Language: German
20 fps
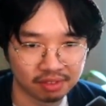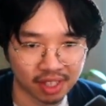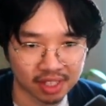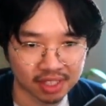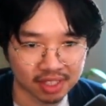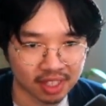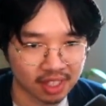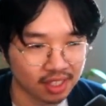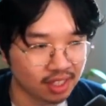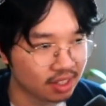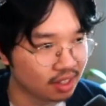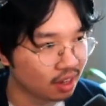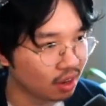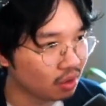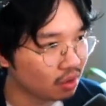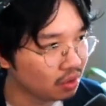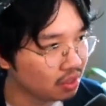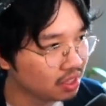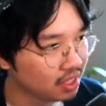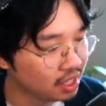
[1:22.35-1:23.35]
was
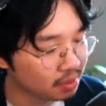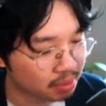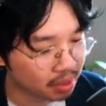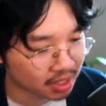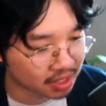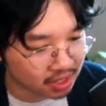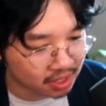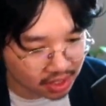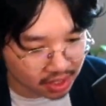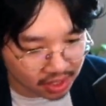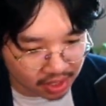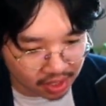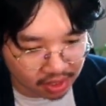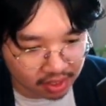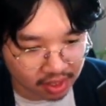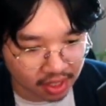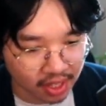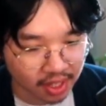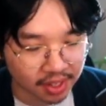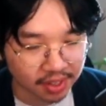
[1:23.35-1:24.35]
genau hier
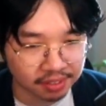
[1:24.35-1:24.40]
passiert?